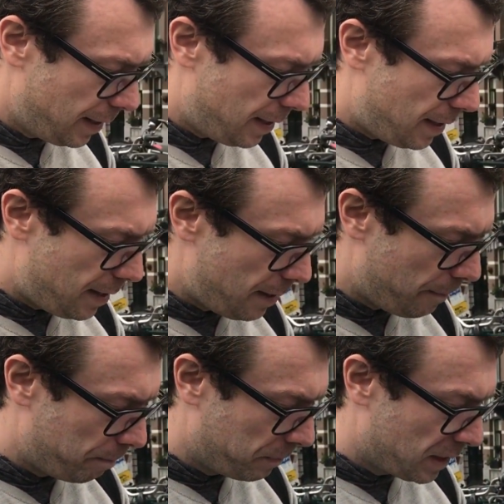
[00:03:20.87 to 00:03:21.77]
le Et
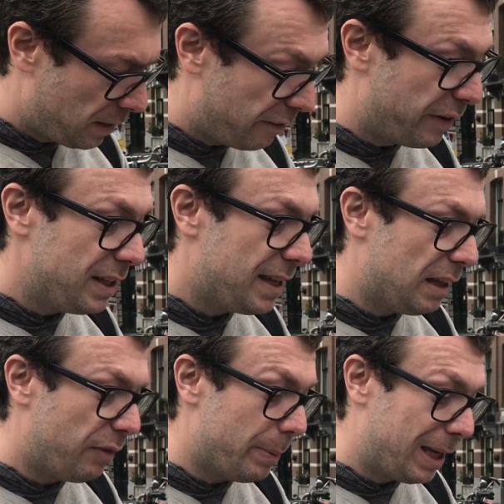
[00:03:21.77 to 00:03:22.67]

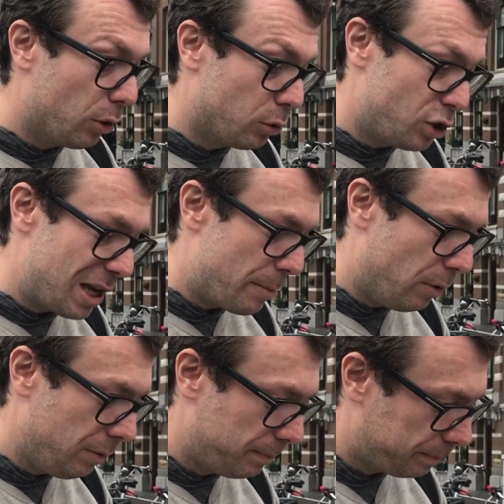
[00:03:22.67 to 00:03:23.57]
24 fabricants de diamants,